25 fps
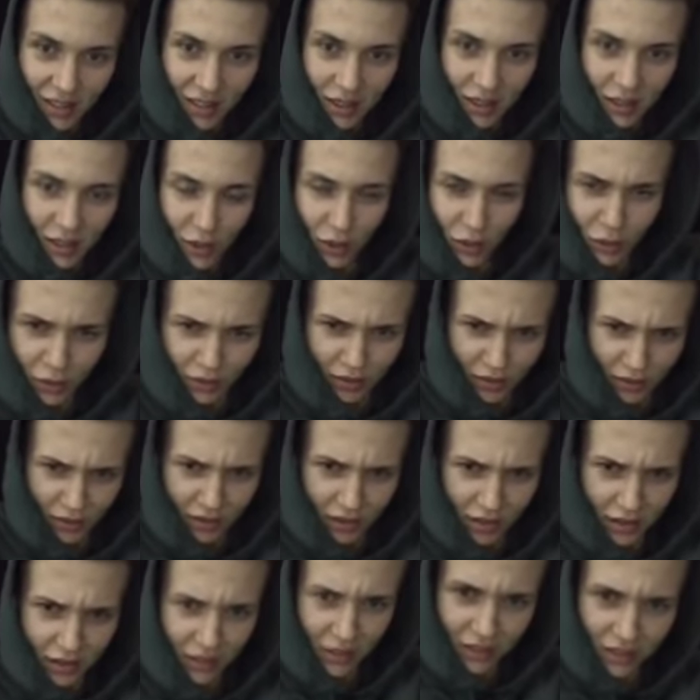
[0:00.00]
Голос
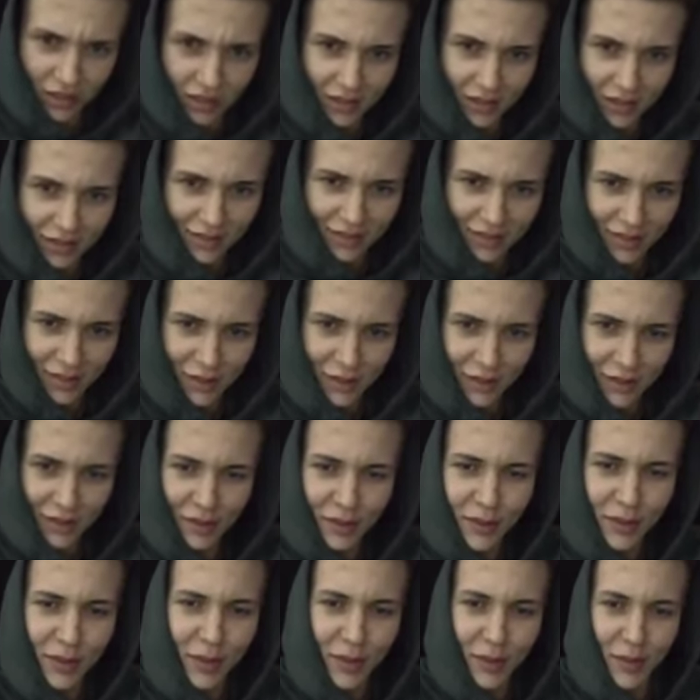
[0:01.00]
горы.
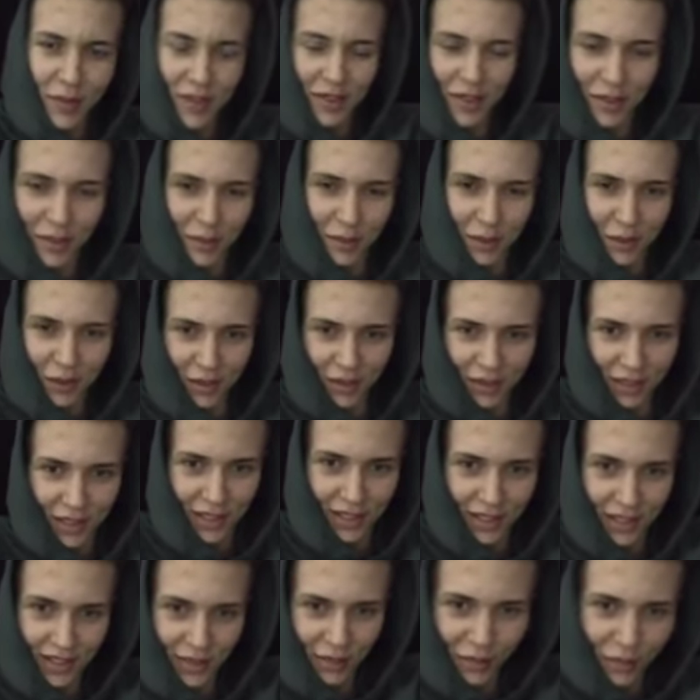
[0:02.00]
Чего? Причем здесь
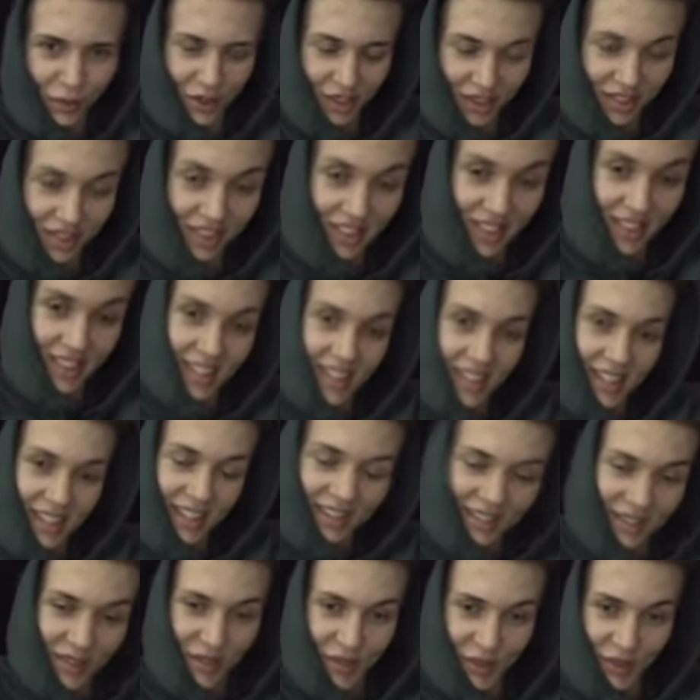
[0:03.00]
гора вообще?
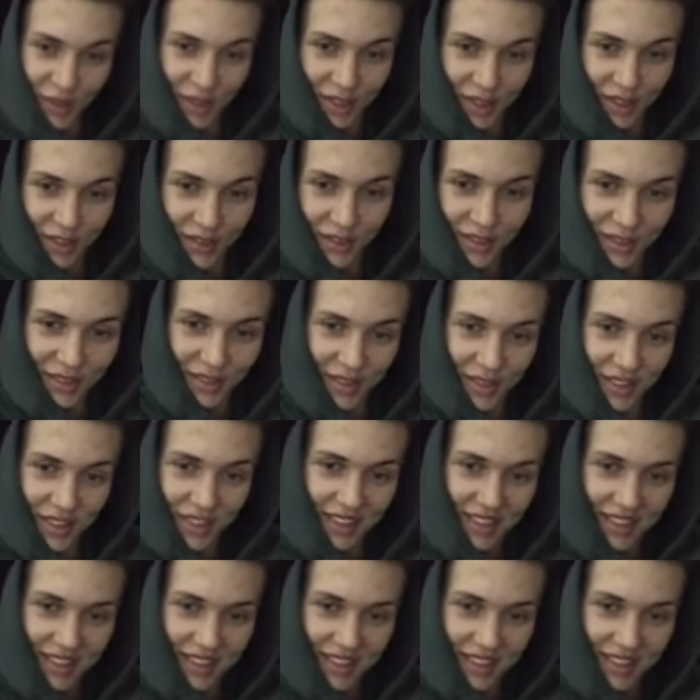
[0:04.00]
Вы чего?